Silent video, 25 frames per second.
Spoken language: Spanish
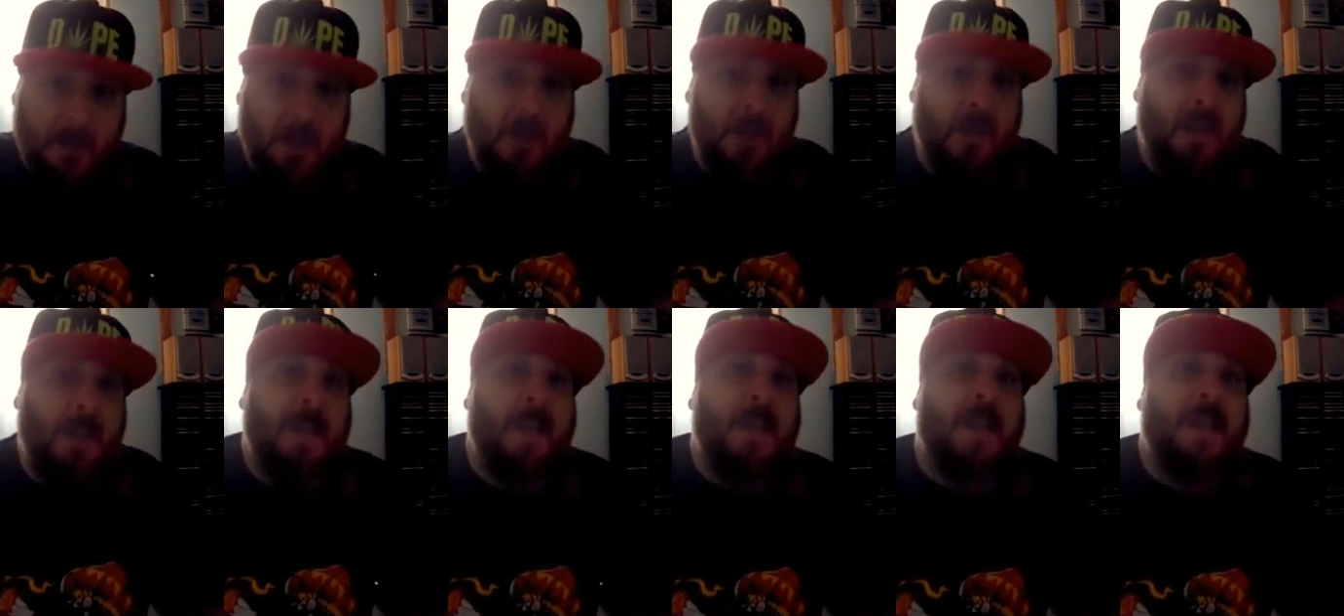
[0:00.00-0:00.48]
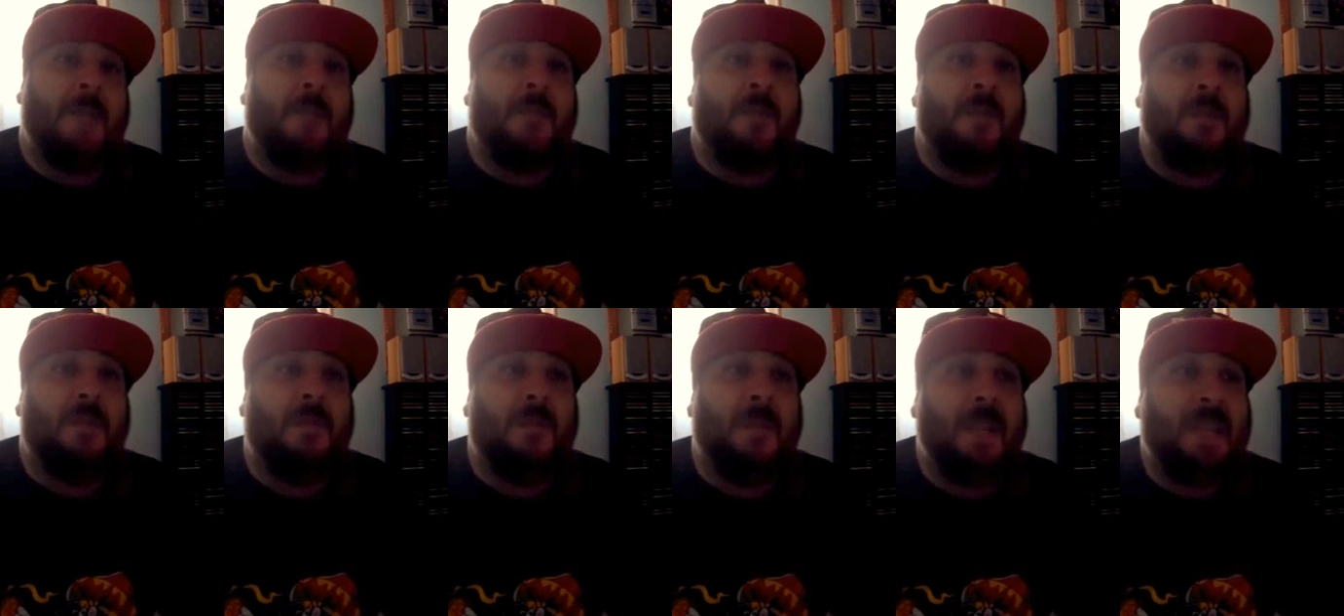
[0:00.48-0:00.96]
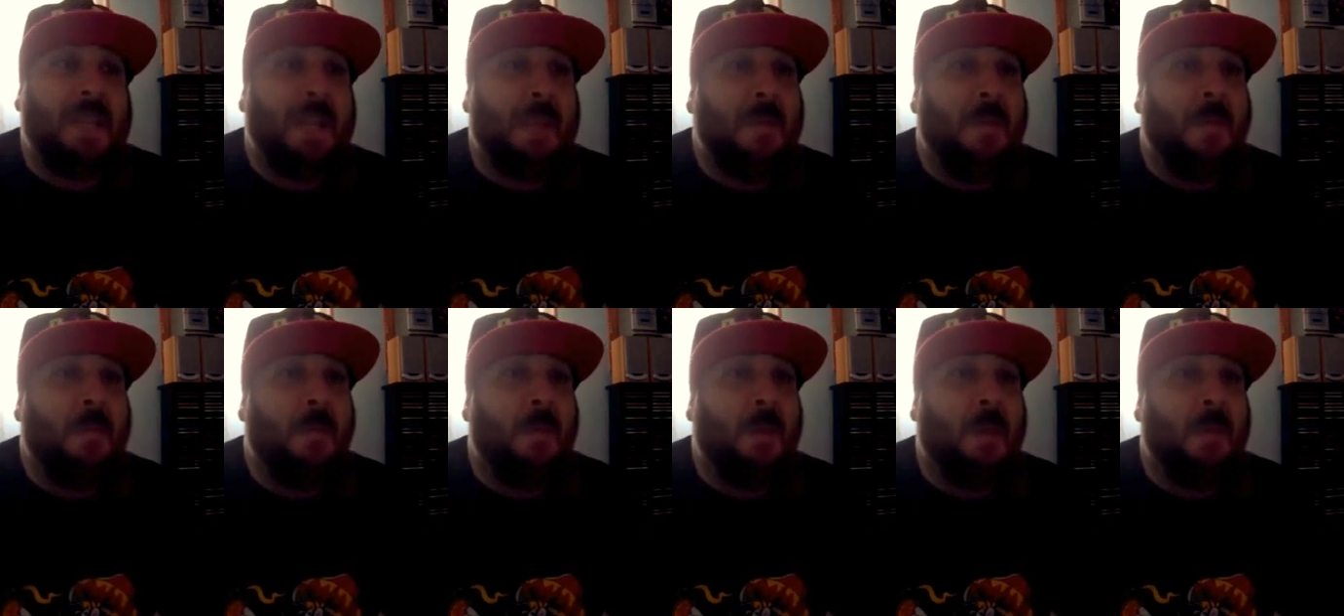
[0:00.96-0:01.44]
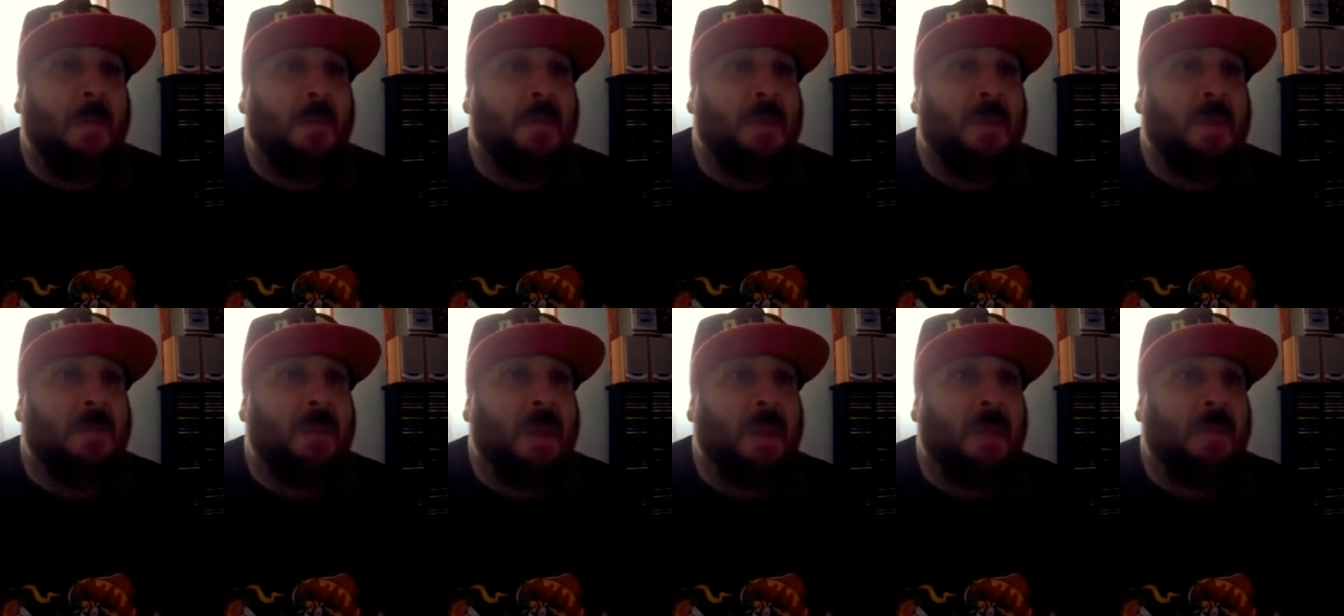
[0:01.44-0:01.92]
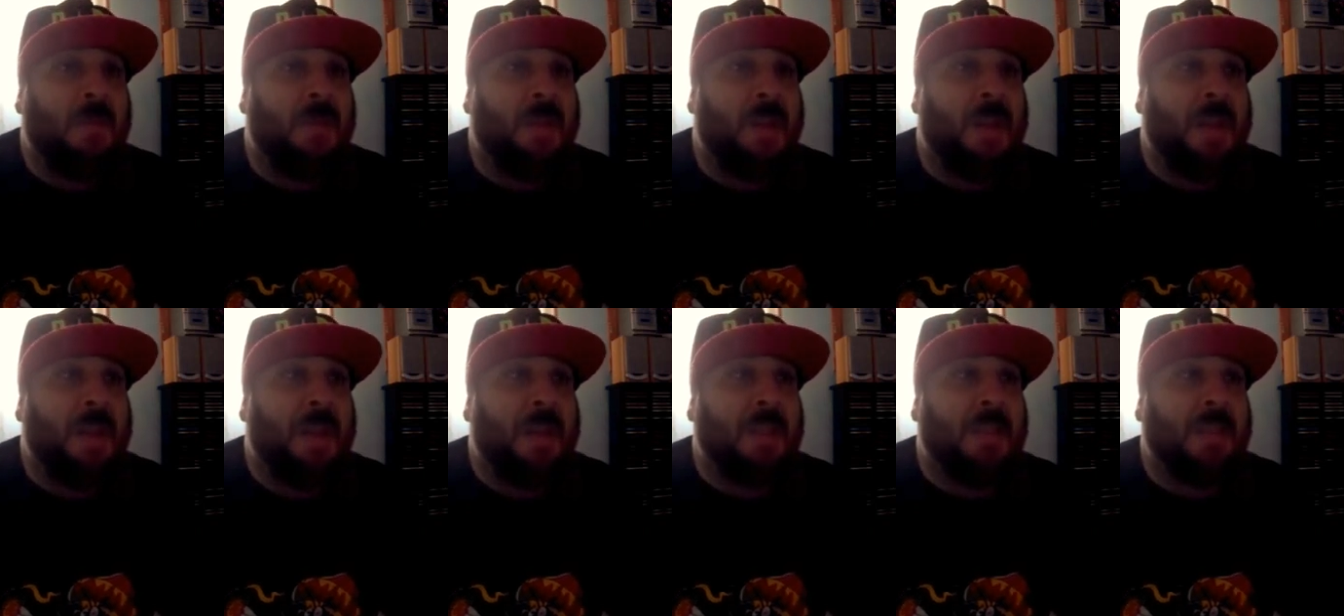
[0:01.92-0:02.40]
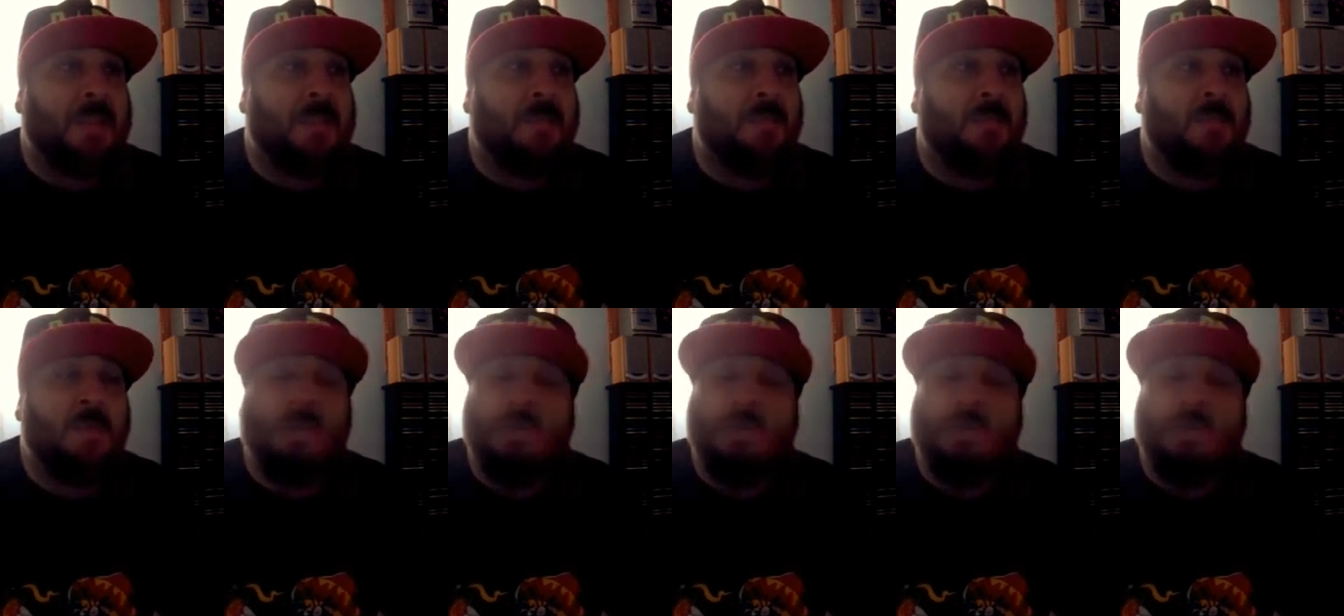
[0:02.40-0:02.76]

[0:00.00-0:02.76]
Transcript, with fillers: eh, pues nos vais a ver probar muchísimas cosas muy